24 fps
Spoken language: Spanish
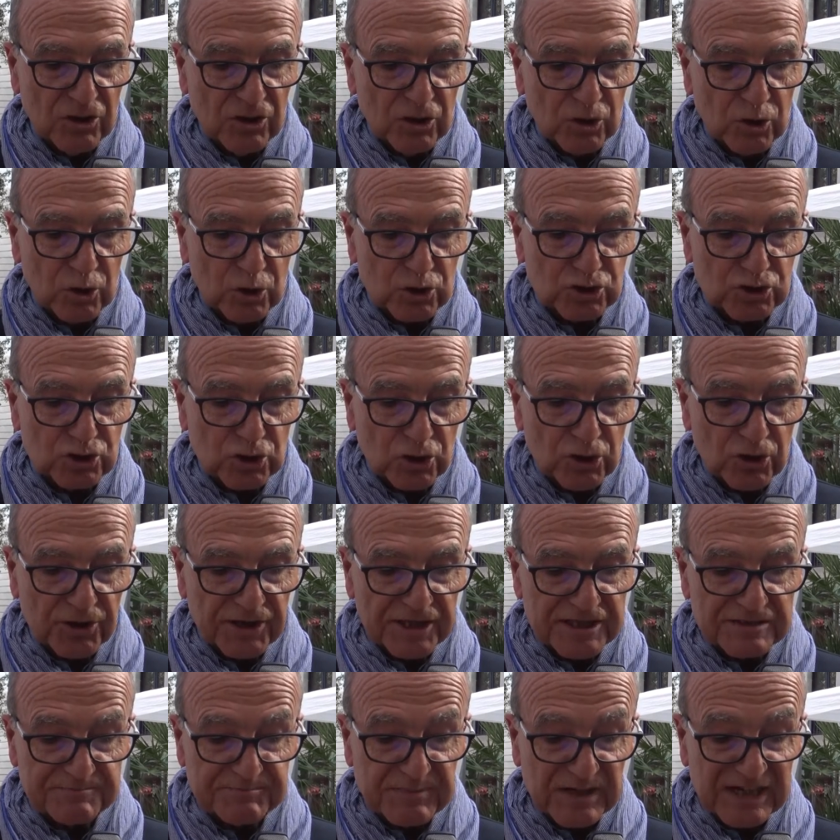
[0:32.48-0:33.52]
Los
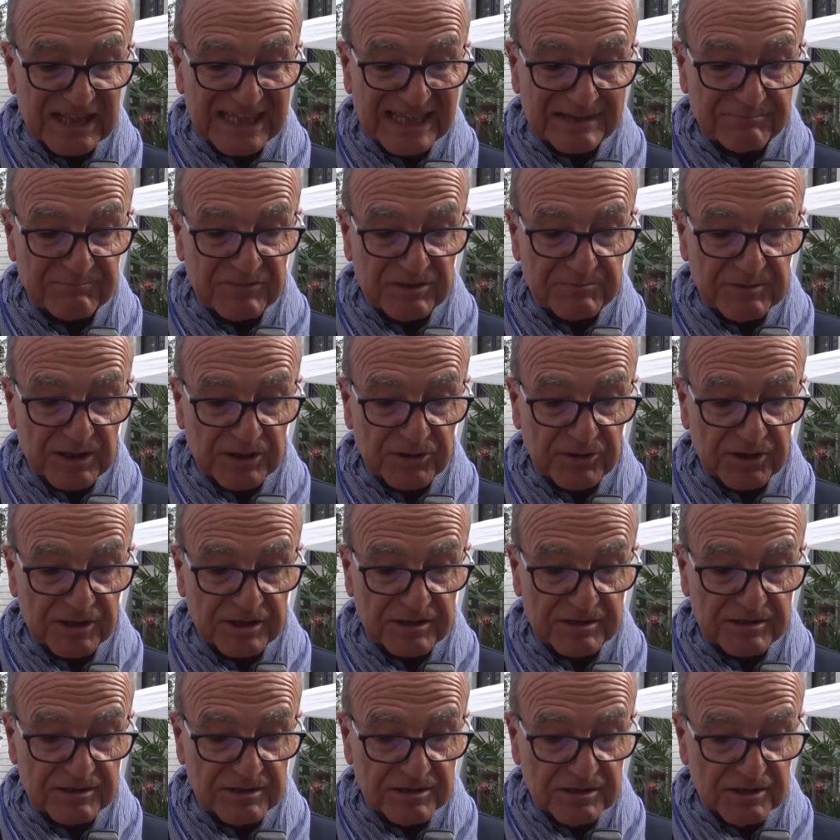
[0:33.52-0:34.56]
colores perdían viveza
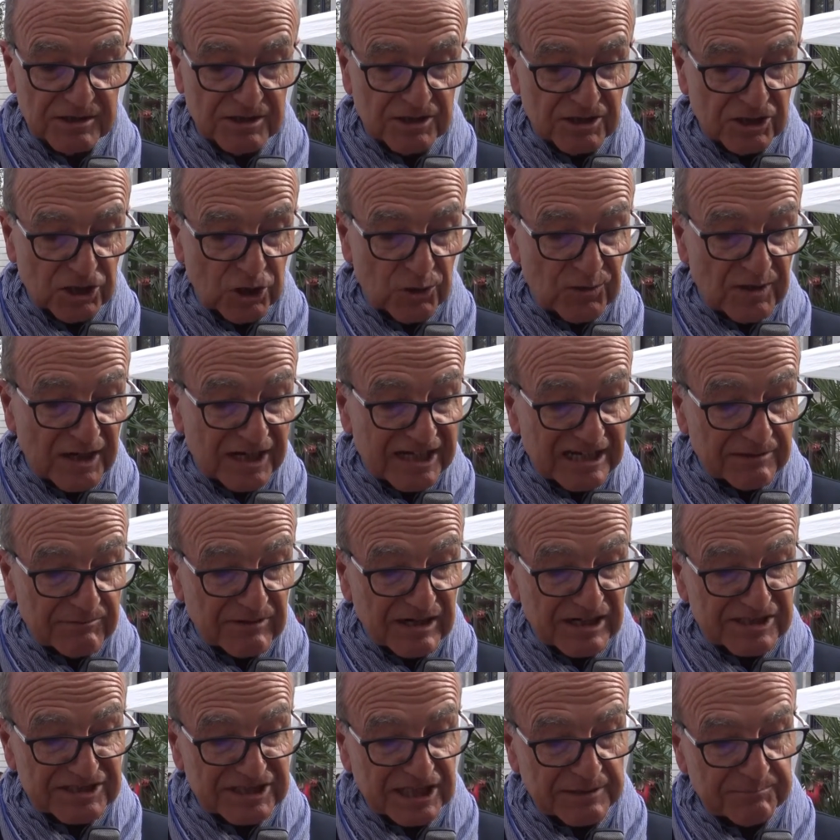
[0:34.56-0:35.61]
y una
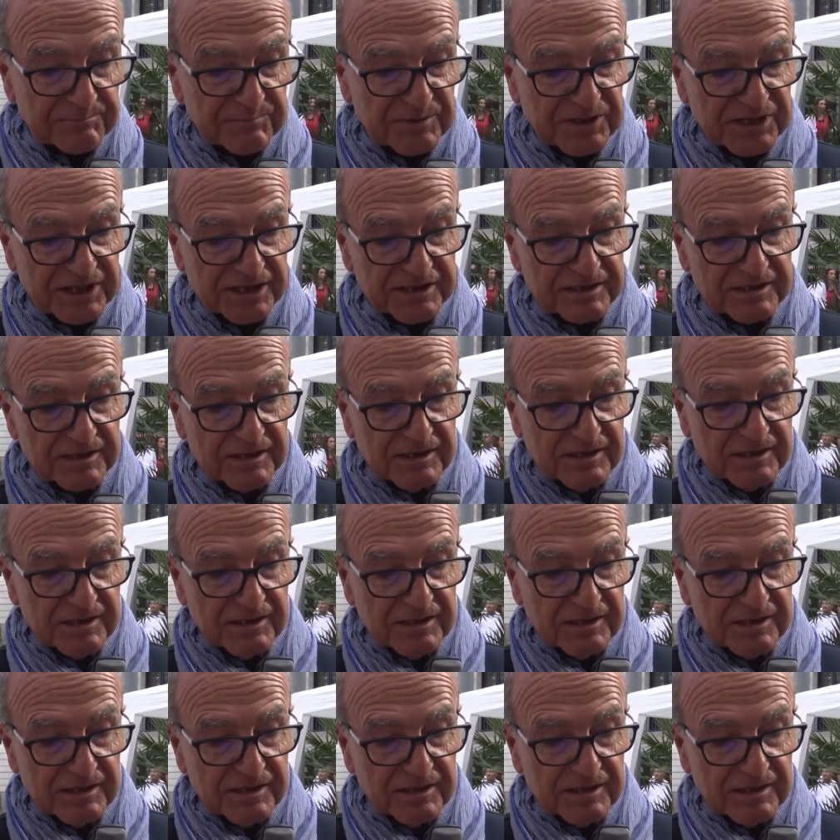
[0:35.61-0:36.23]
niebla sepia